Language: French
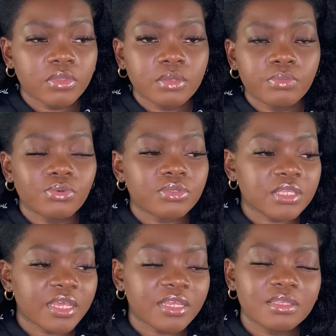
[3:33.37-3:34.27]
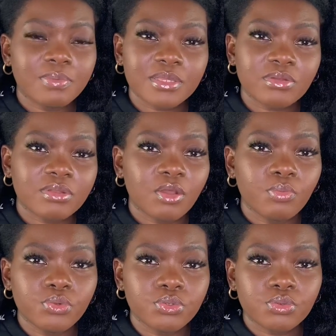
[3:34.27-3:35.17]
pour ça, ces personnes-là ont
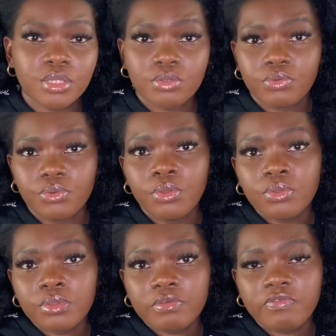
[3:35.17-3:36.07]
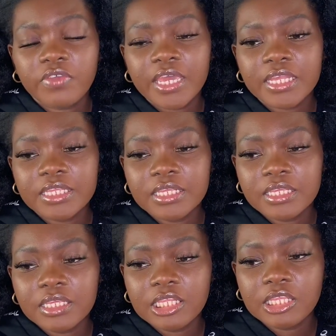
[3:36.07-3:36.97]
besoin de faire des,